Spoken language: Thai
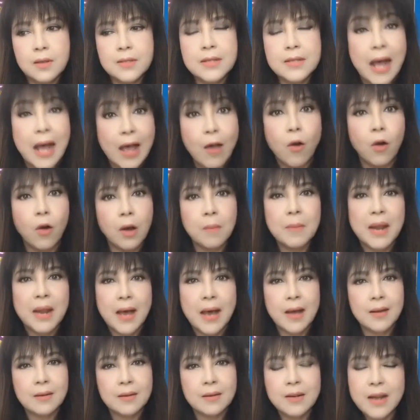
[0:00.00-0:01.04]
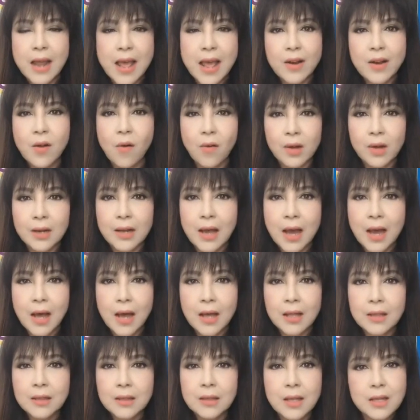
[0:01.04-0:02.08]
สายออกกำลังแน่นอนค่ะ
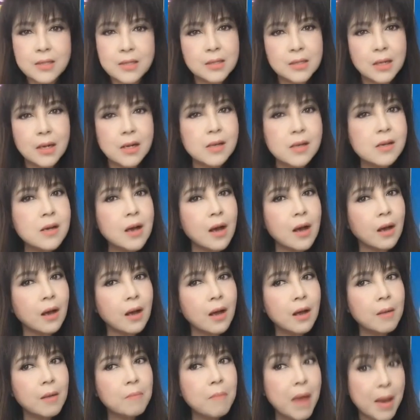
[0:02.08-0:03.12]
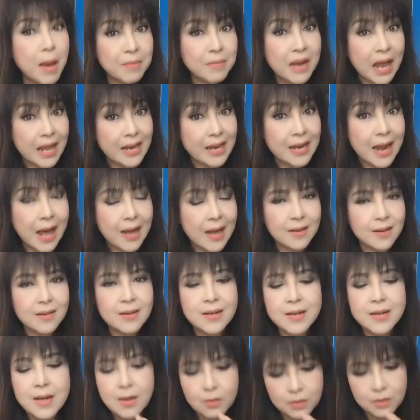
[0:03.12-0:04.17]
แต่จะเลือกแบบไหนนั้น
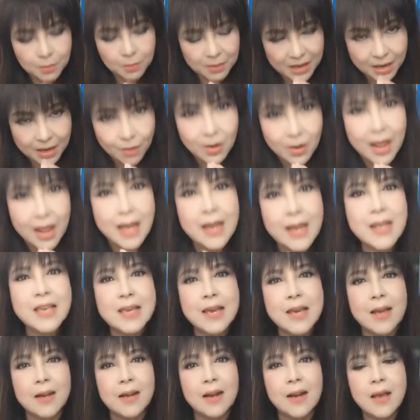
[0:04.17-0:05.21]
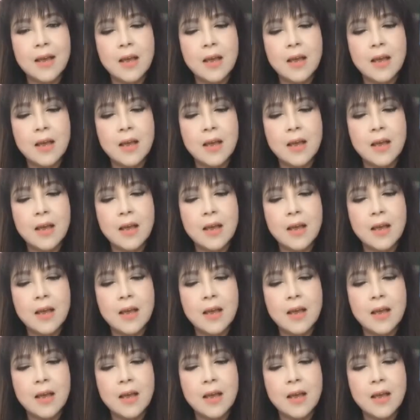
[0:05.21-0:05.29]
เดี๋ยวจะมาเล่ารายละเอียด